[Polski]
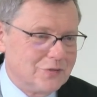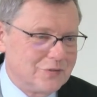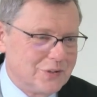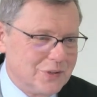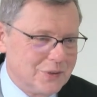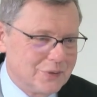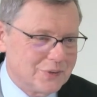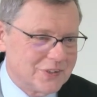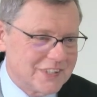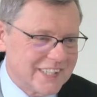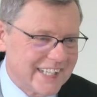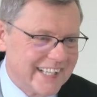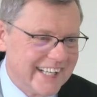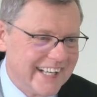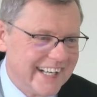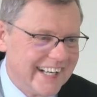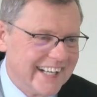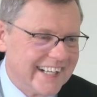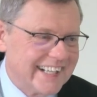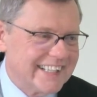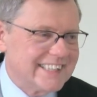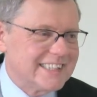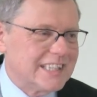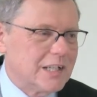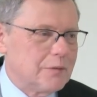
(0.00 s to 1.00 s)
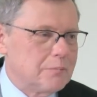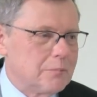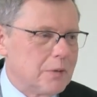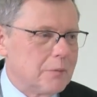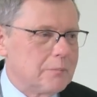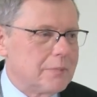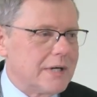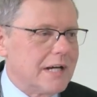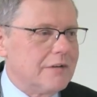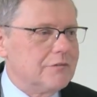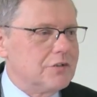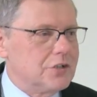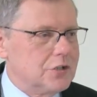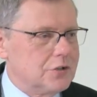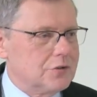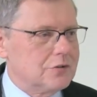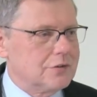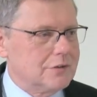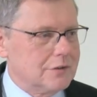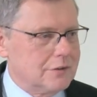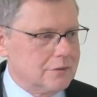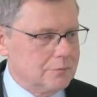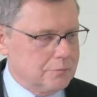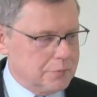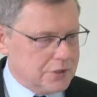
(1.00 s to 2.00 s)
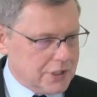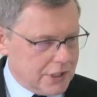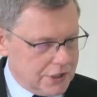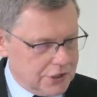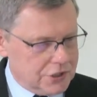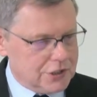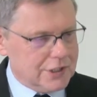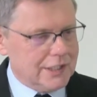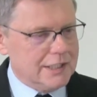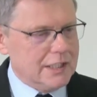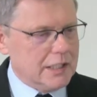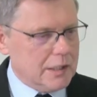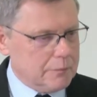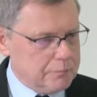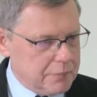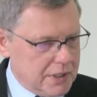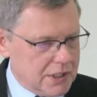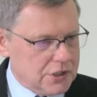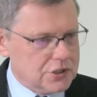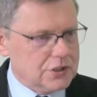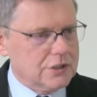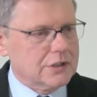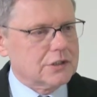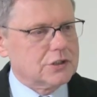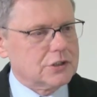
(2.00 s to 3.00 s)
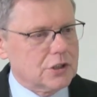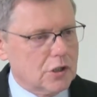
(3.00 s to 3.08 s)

mówił, że chce poprawić przejścia dla pieszych,